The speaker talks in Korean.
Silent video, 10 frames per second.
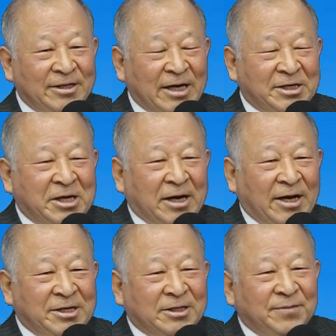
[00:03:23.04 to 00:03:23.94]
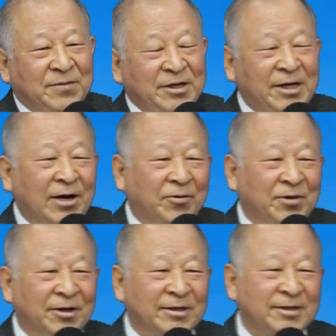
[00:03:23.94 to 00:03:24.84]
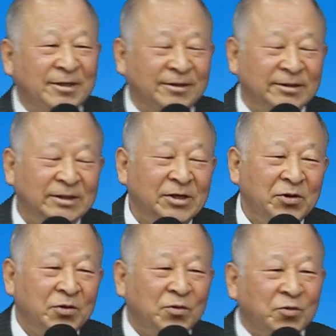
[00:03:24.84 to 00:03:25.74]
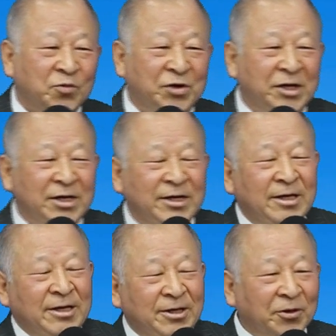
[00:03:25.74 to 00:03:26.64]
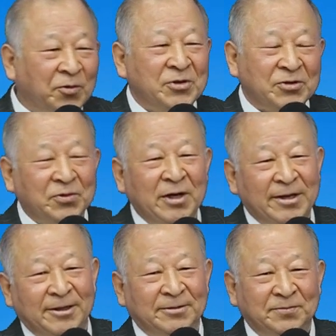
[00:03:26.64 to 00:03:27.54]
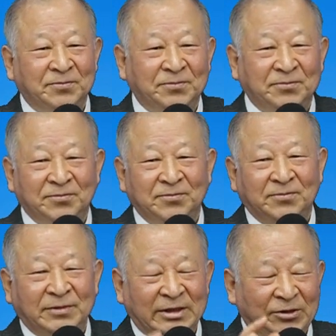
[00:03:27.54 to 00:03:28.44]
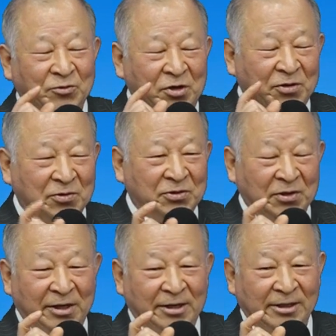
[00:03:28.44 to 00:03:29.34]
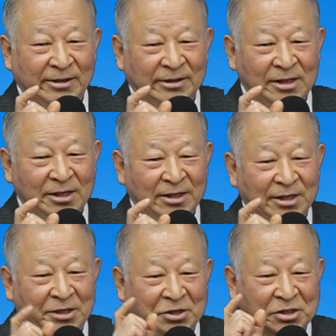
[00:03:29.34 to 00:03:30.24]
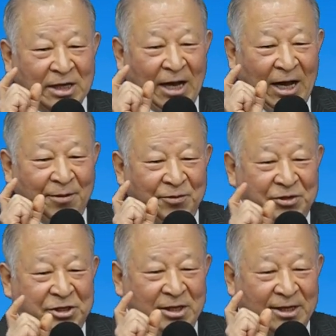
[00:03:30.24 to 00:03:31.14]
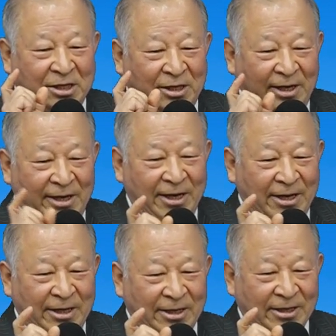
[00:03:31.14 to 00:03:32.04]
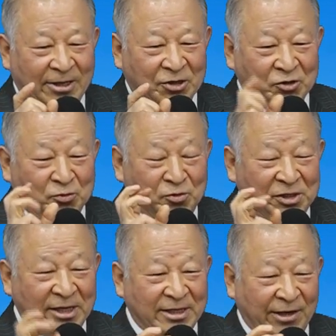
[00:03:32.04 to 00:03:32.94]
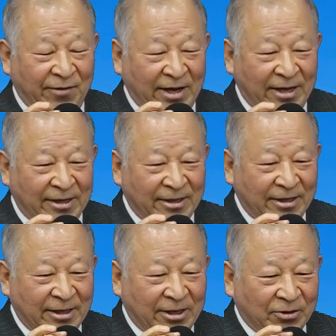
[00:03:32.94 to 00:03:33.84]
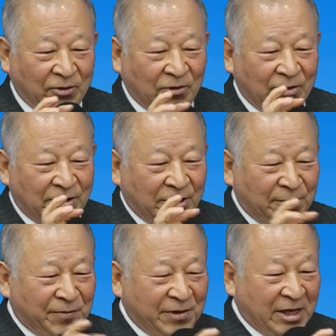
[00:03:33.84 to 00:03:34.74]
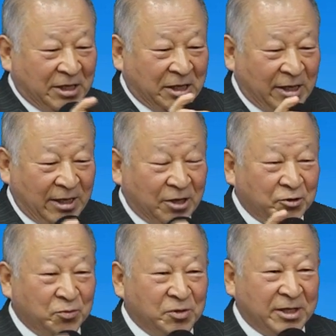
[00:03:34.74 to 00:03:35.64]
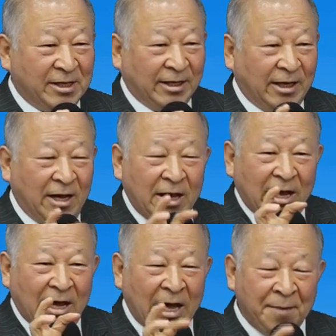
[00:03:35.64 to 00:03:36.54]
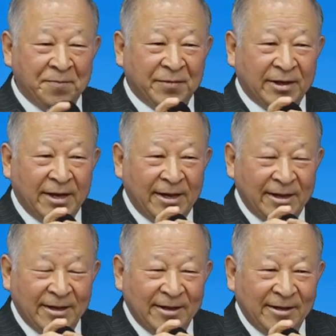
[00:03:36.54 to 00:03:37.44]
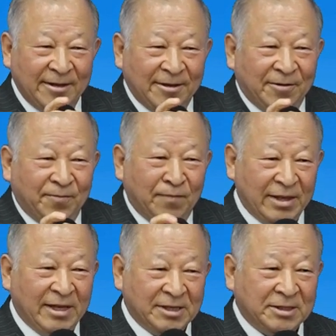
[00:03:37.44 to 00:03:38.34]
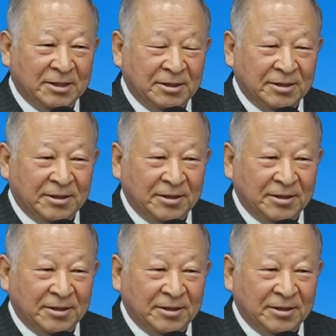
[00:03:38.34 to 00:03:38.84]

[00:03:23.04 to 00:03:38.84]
자, 제가 지금 이해하고 있는 것은 우리 이 영혼 속에는 우리 영혼 속에는 자 아버지의 디인이 23자와 또 어머니의 디인이 23자가 함께 만나서